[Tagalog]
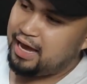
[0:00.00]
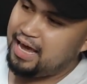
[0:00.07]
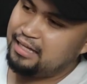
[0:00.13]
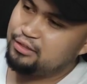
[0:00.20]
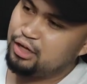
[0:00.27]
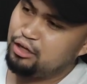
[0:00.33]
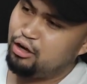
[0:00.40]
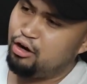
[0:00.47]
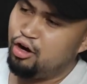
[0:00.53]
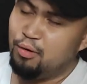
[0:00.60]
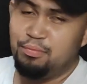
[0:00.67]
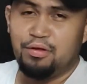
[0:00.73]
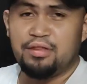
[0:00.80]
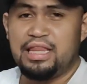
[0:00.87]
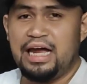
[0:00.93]
Ayan, so ito yung
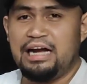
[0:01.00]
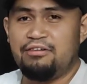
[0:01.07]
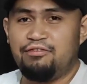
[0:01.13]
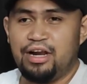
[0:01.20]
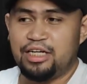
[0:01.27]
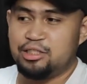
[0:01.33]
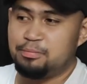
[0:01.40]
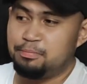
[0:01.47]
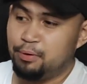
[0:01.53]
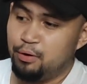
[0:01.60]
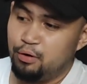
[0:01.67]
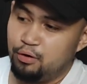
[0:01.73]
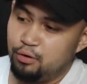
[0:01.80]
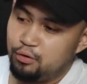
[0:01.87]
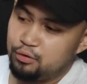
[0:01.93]
loob ng Dark Flash
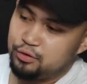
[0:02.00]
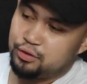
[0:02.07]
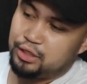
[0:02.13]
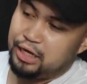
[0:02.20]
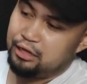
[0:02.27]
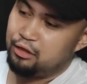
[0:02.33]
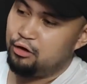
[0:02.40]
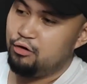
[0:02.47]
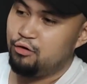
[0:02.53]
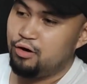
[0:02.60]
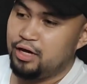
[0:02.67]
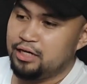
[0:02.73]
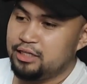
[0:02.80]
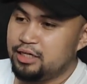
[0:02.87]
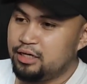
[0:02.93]
Pollux. Ito yung
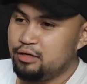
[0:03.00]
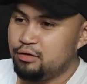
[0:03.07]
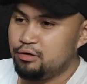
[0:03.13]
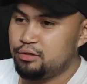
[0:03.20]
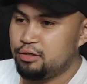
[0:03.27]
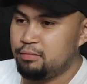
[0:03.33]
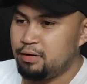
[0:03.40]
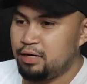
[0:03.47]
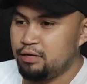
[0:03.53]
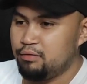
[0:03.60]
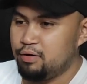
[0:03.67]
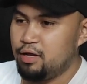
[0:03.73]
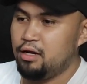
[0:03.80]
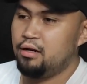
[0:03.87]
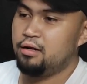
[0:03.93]
kanyang user
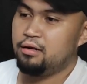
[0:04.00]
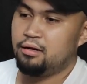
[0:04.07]
manual.